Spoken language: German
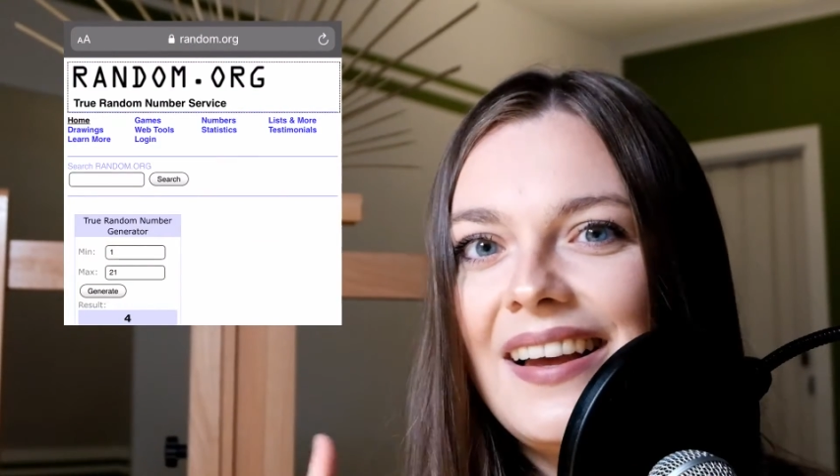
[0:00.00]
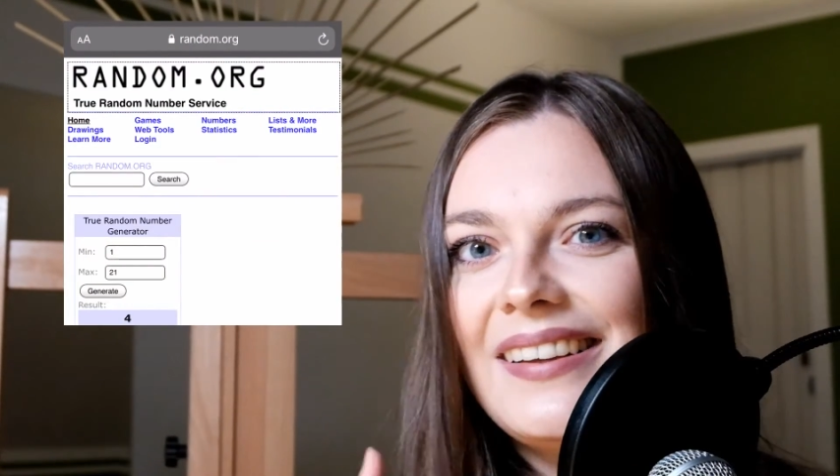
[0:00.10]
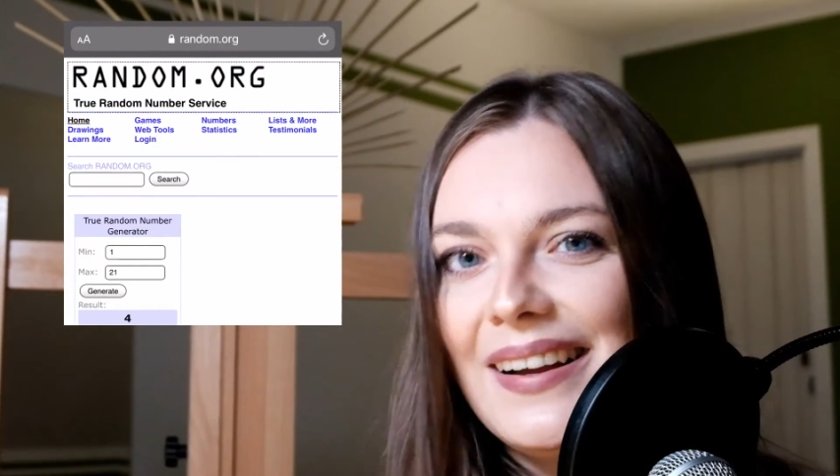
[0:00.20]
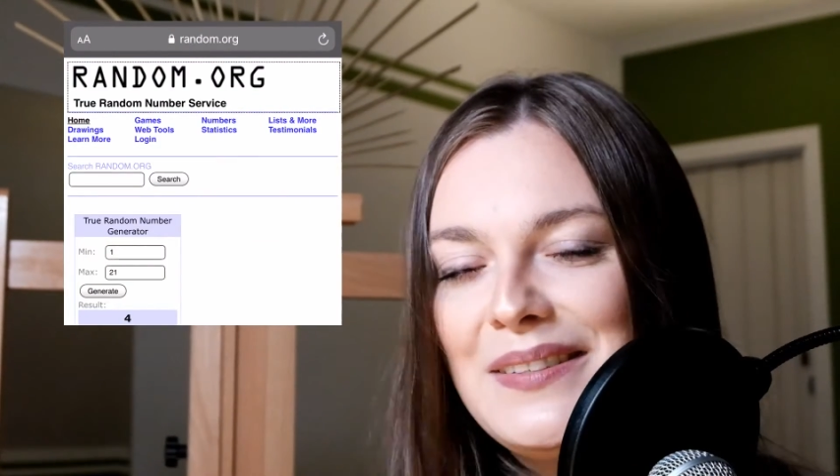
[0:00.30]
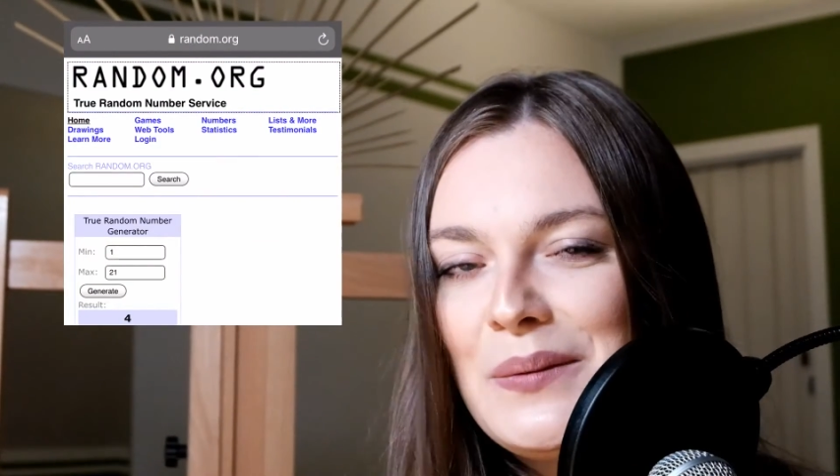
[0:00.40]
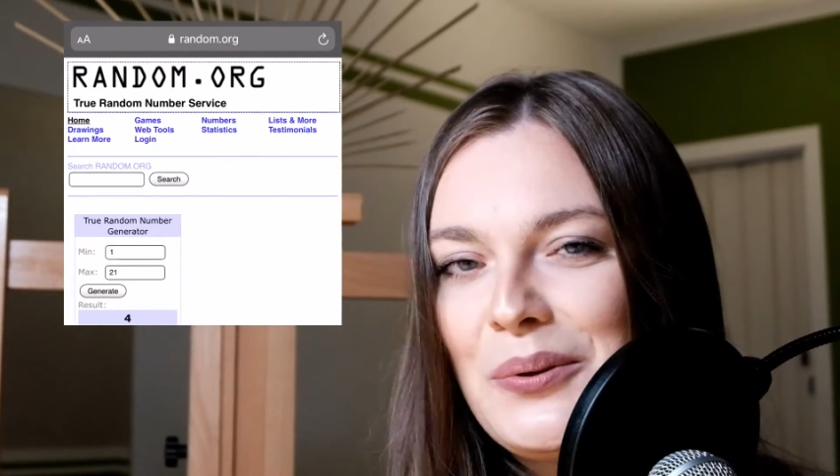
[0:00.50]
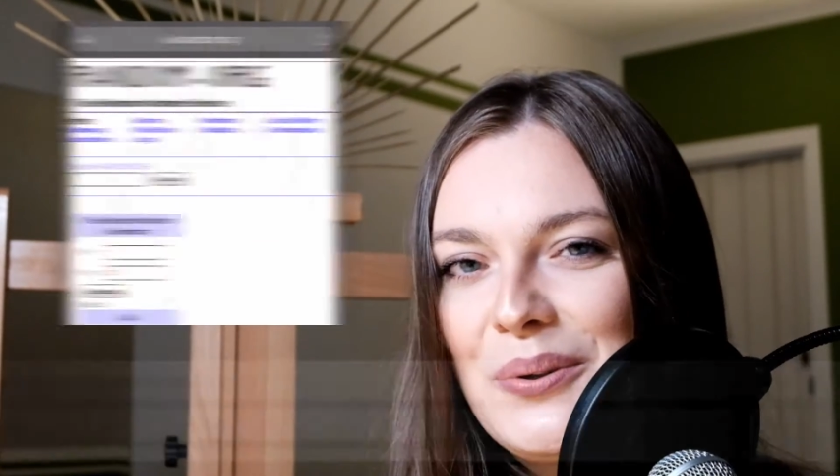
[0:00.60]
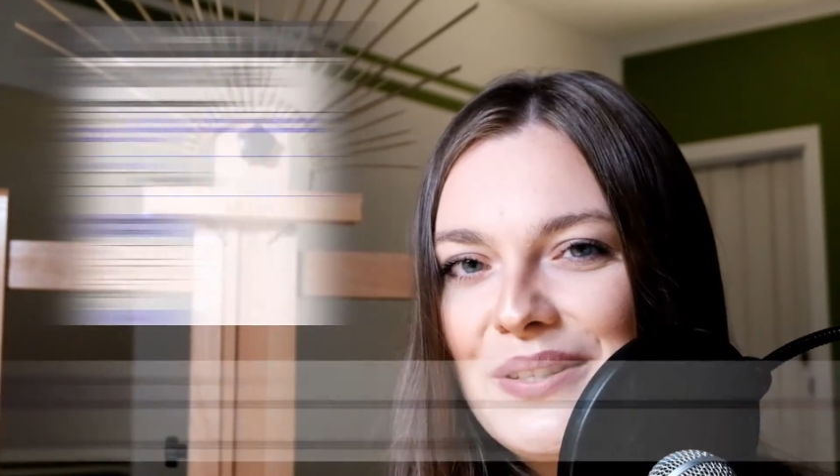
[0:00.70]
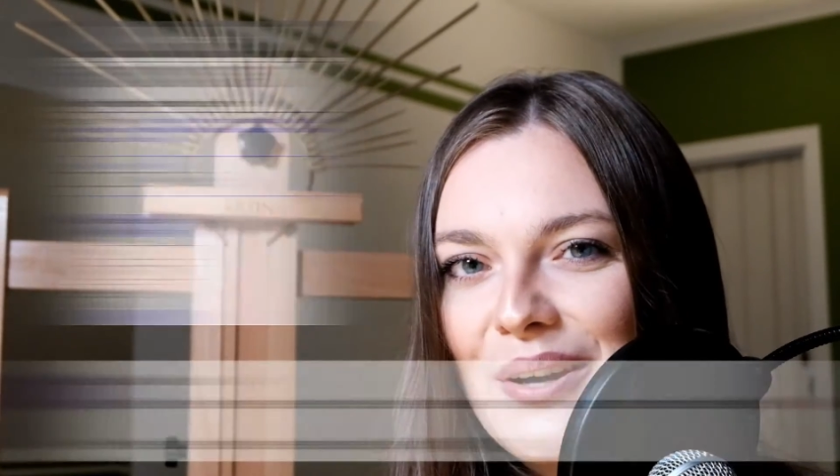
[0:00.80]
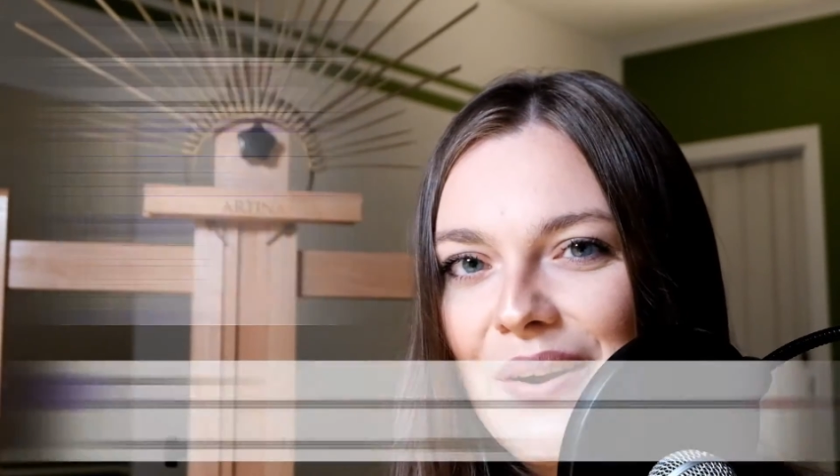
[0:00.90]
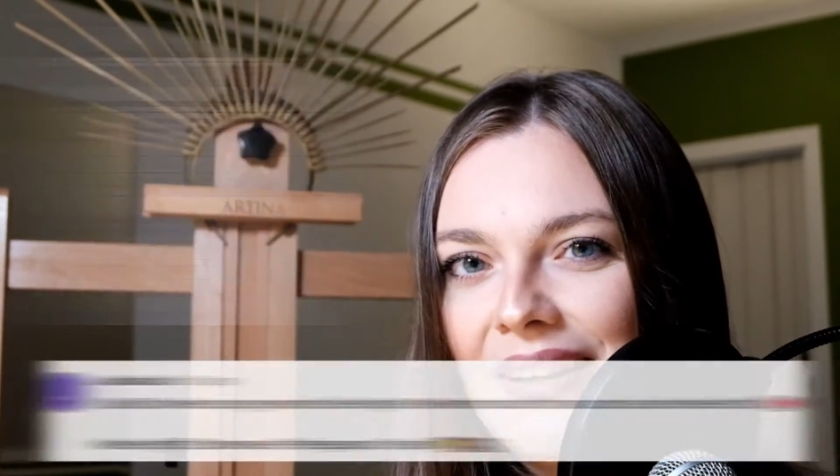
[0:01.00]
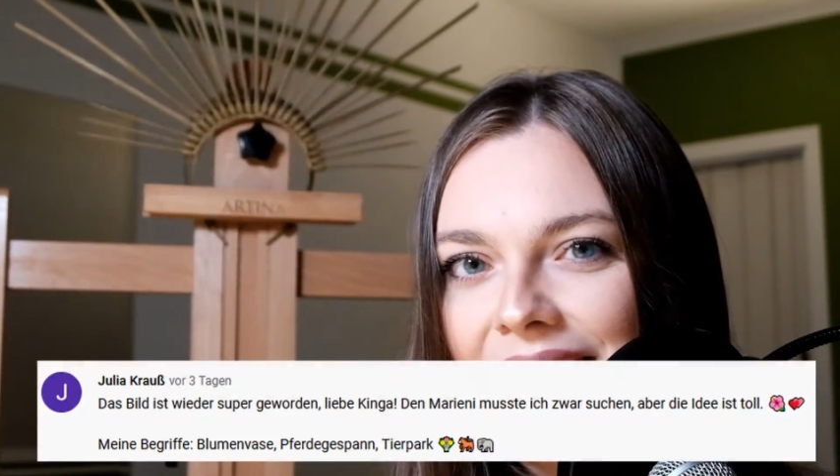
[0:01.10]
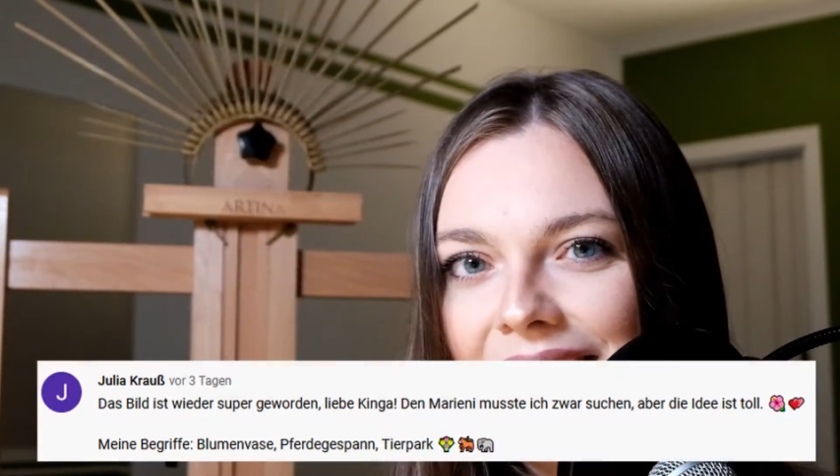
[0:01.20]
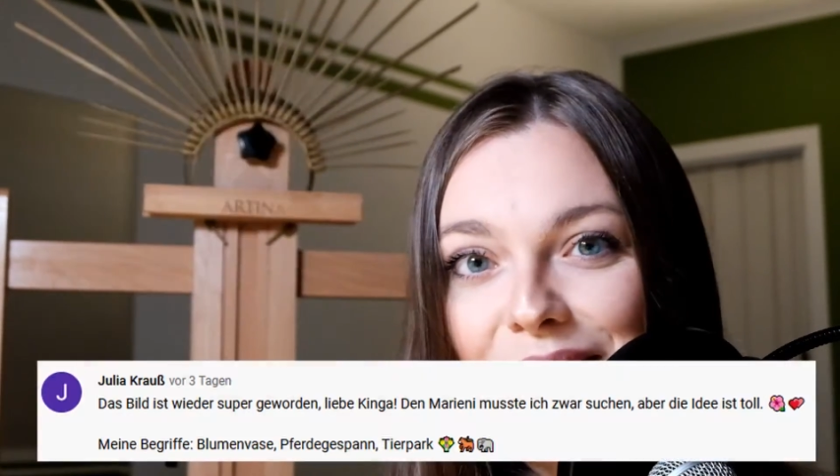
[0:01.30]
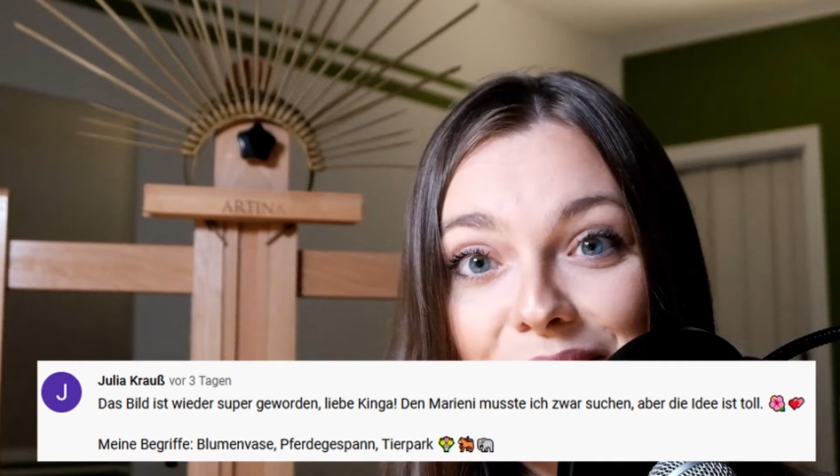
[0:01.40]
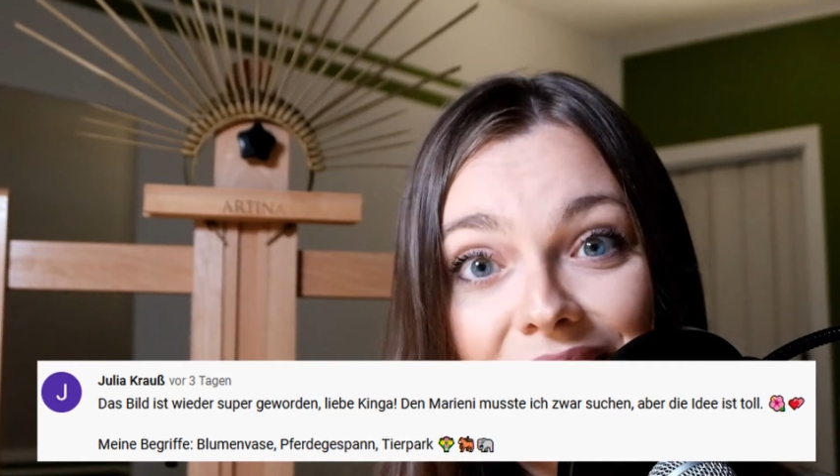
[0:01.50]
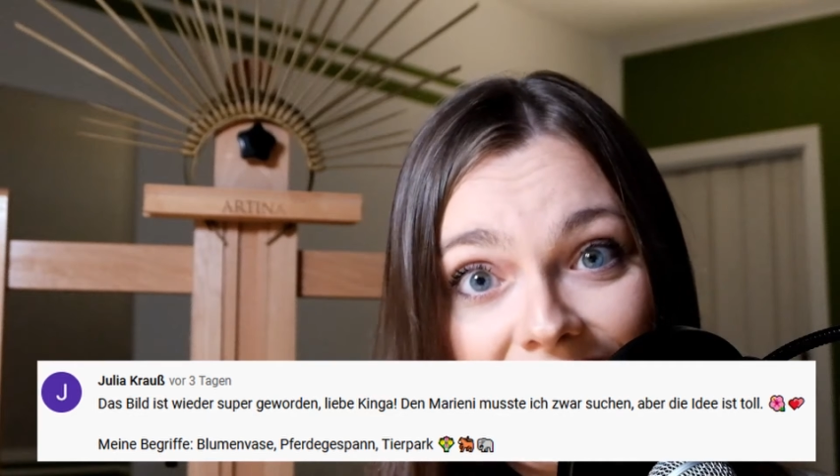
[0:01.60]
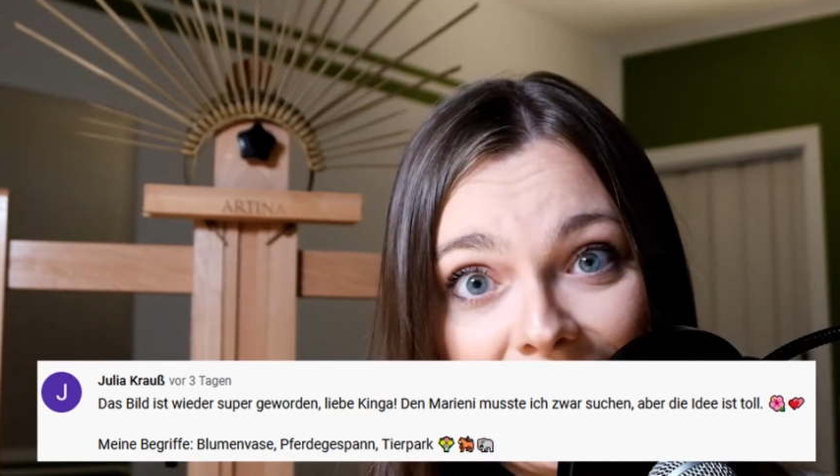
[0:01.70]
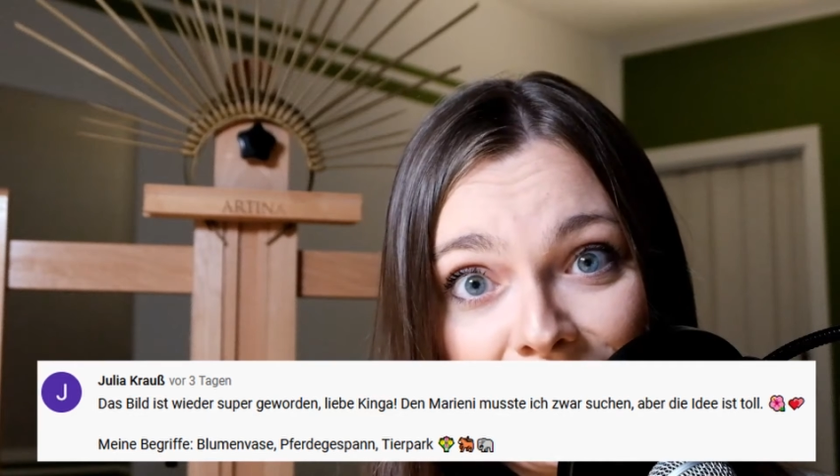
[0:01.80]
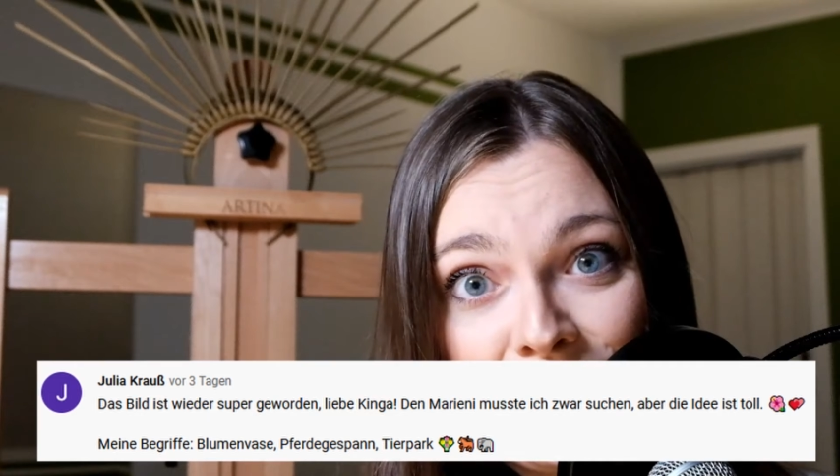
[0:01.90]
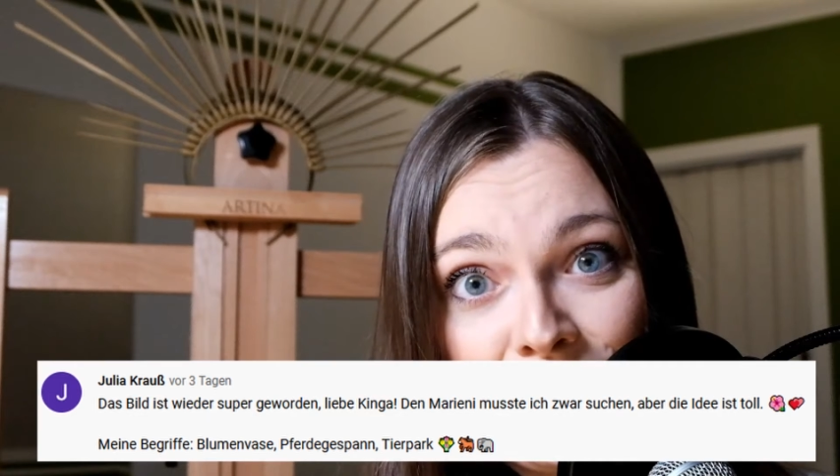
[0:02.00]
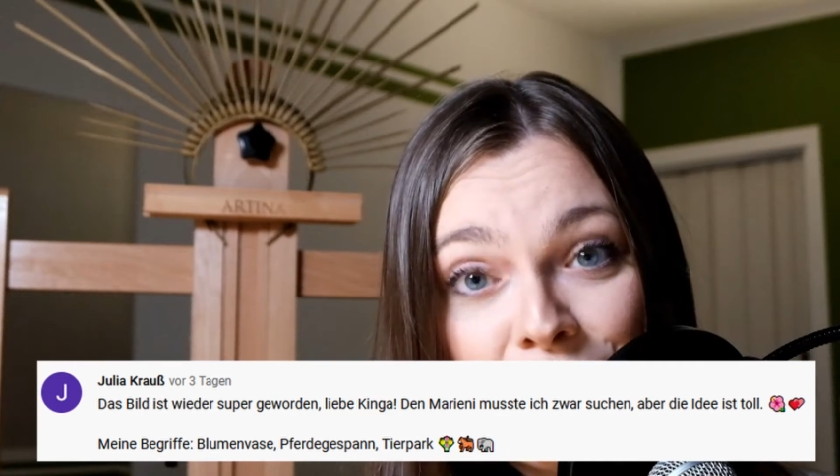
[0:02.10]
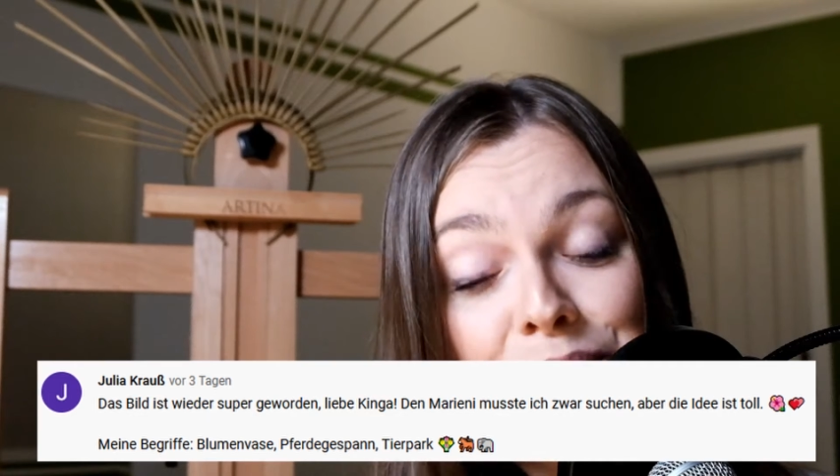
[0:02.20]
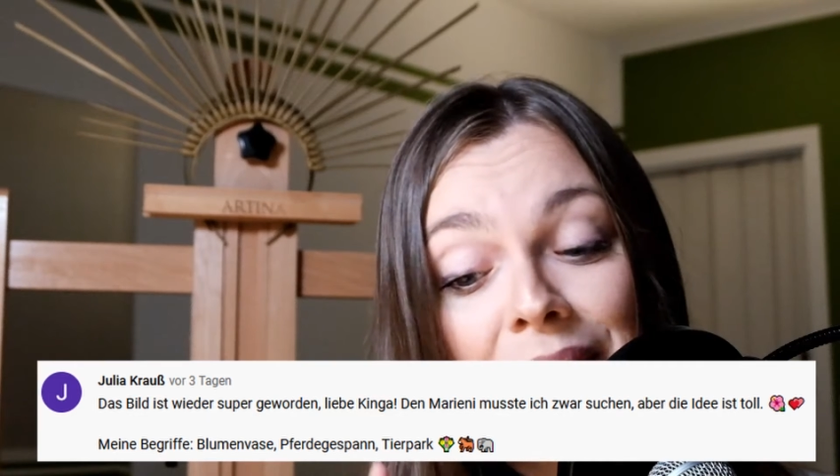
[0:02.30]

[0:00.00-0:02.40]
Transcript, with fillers: Ganz liebe Grüße auch an dich und Dankeschön.